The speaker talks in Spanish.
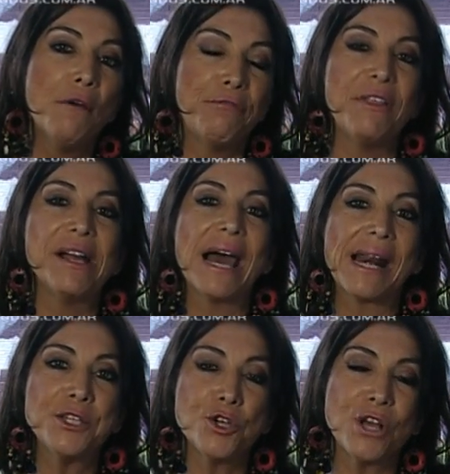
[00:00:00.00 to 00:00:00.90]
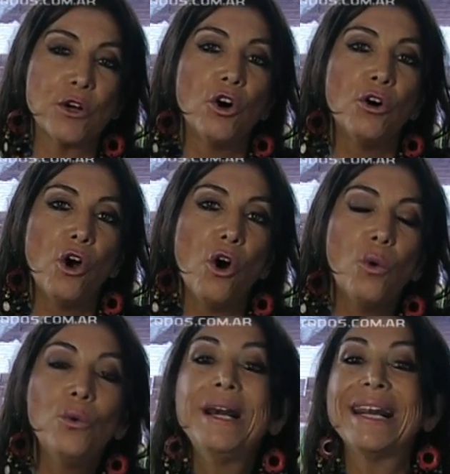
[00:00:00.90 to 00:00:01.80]
Fede Carrizo sacó
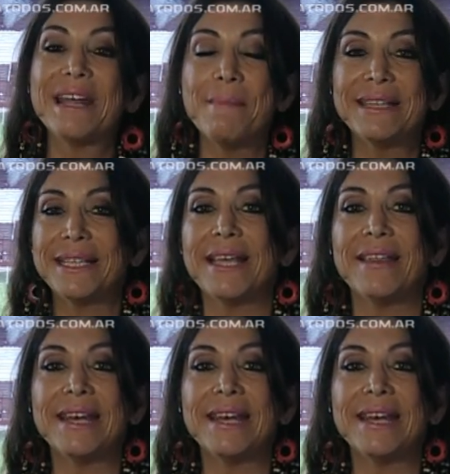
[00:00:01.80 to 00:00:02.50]
un remate de